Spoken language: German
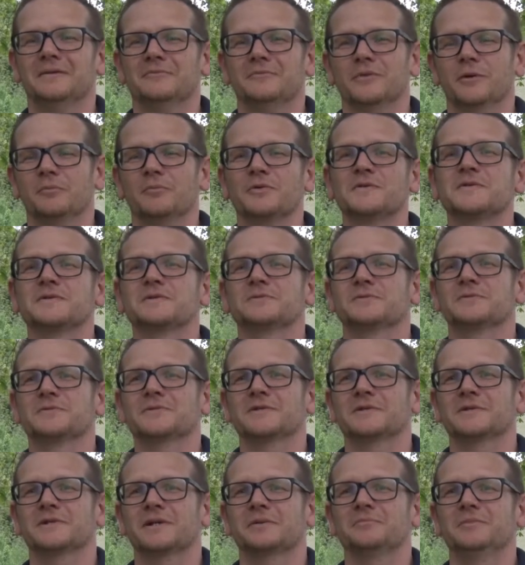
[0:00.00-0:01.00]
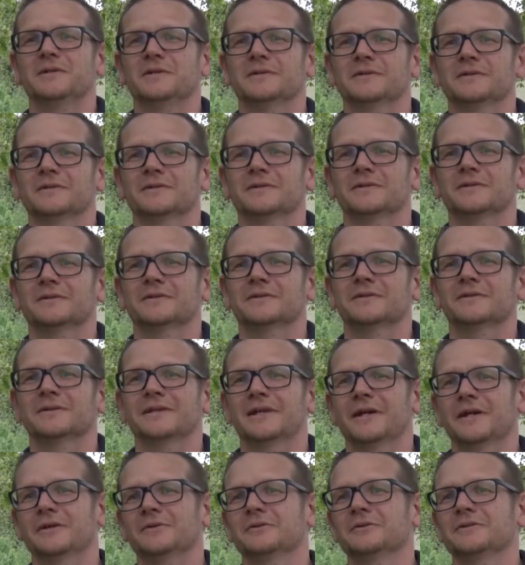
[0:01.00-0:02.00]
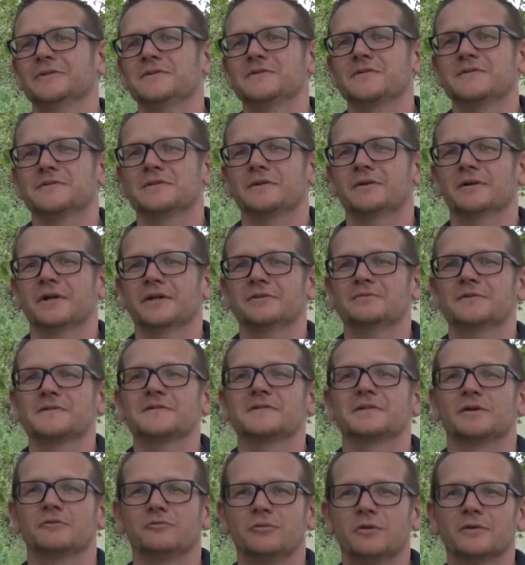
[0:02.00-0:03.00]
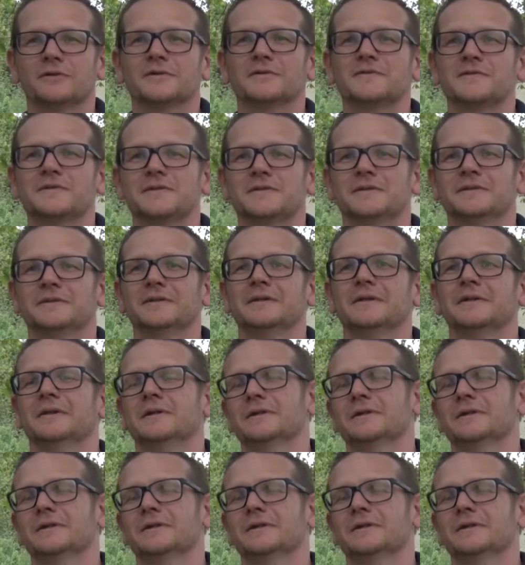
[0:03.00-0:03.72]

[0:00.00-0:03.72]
Wir mussten unseren Termin äh, leider dieses Jahr etwas nach vorne ziehen.